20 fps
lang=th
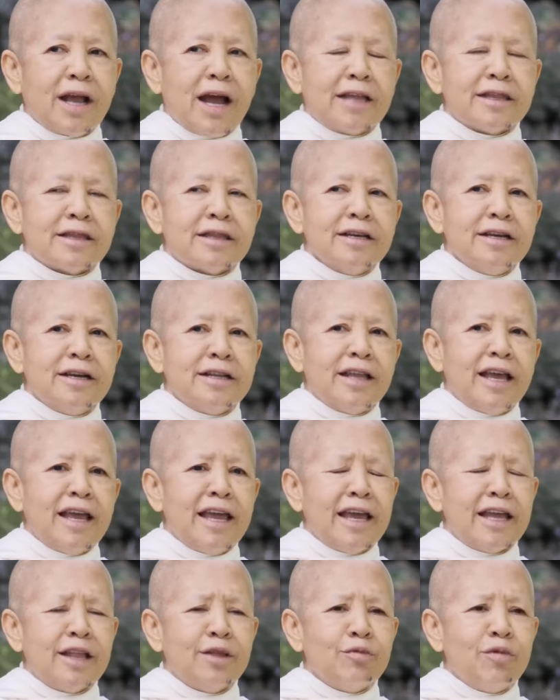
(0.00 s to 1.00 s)
การเตือนให้
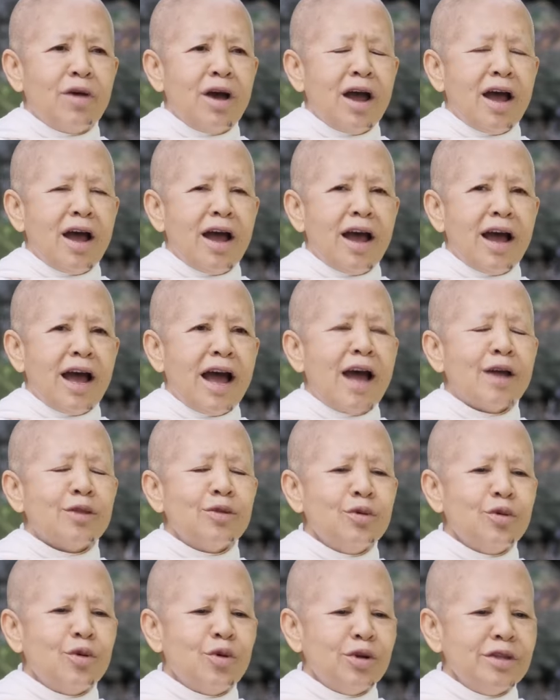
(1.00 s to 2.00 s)
เห็นว่า
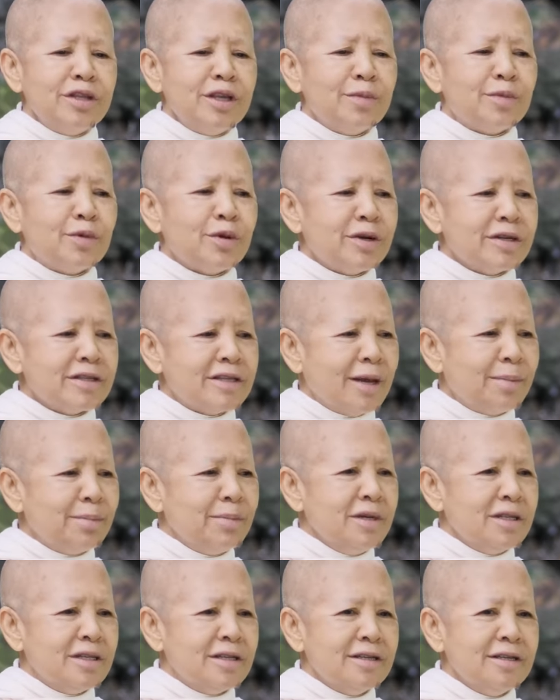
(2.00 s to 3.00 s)
ทุกคนหยิบโทรศัพท์
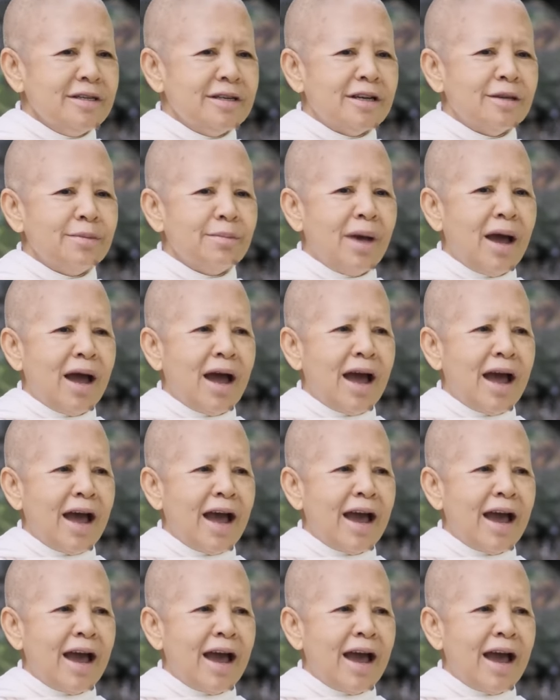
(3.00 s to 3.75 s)
มือถือขึ้นมา